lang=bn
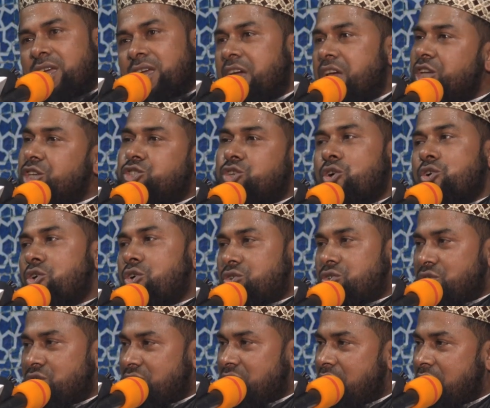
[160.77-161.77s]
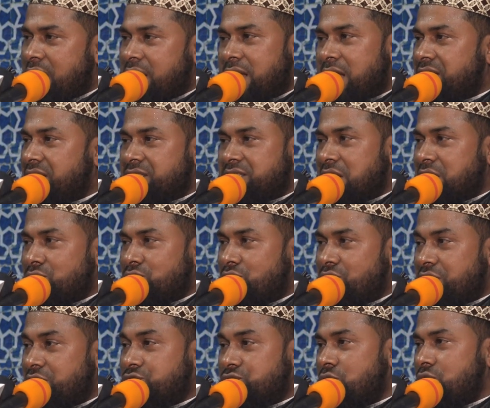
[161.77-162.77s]
এই সংগঠন আহলাদিস
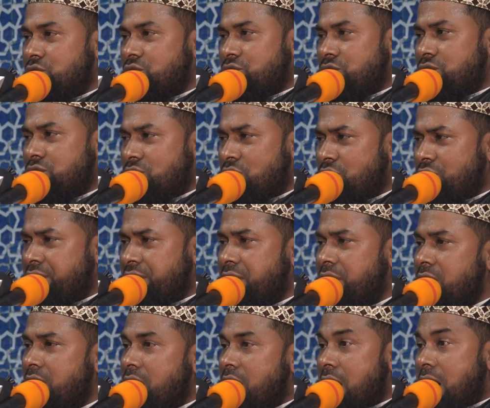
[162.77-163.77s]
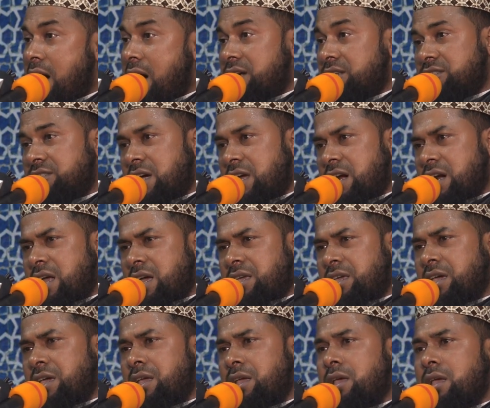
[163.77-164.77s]
আন্দোলনের সংগঠন নয় আর যারা
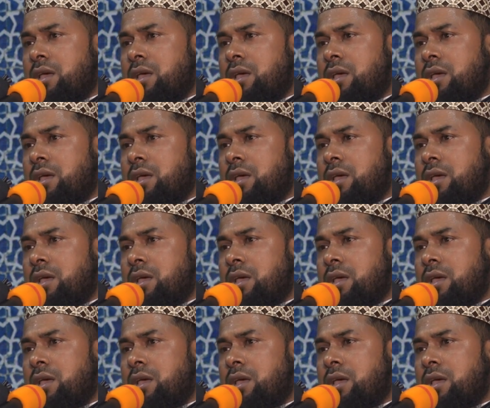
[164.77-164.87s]
নাকি